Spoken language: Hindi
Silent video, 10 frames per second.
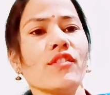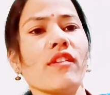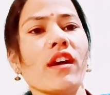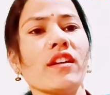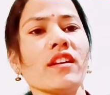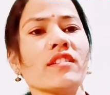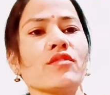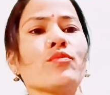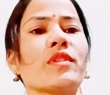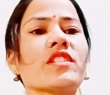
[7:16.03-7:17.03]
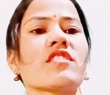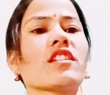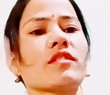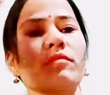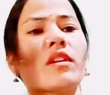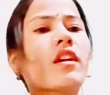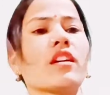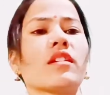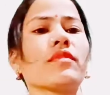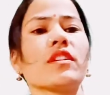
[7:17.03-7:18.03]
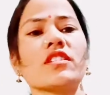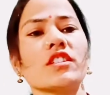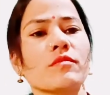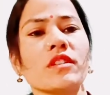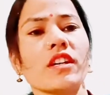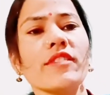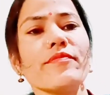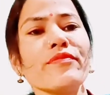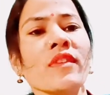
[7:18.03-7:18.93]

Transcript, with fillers: वहाँ ना ऊपर छत में खाना पीना छत में था